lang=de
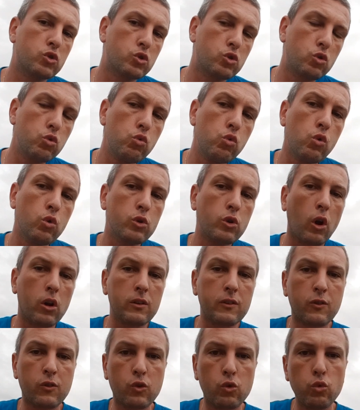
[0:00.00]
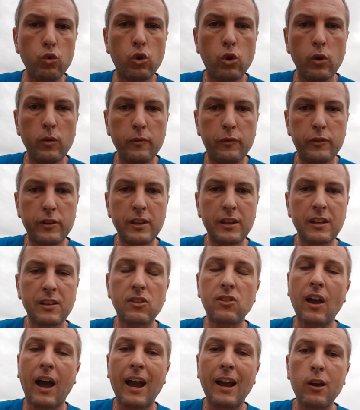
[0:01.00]
du als zukünftiger
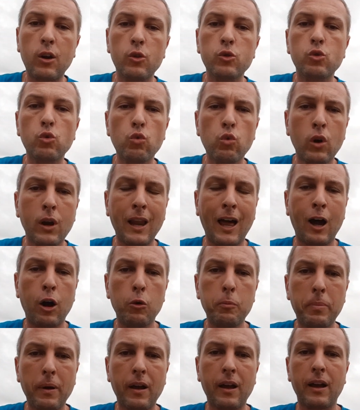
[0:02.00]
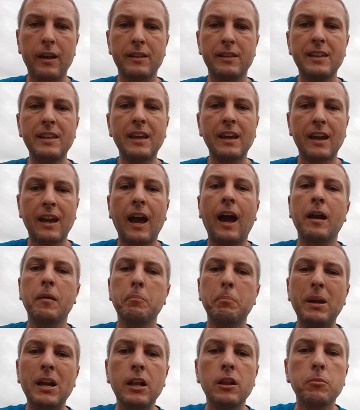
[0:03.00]
Thailand-Urlauber dir ein
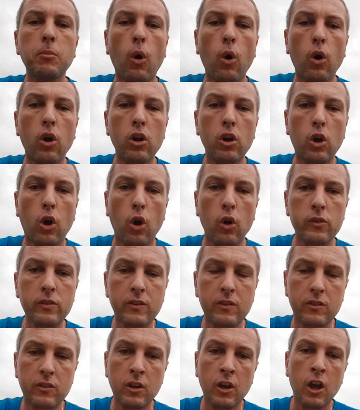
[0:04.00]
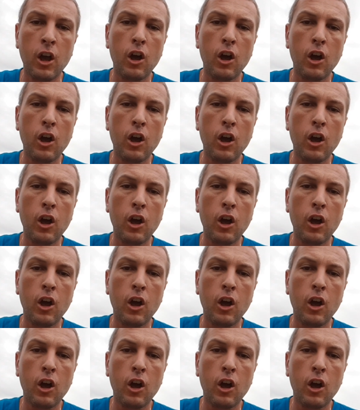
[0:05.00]
Bild machen kannst,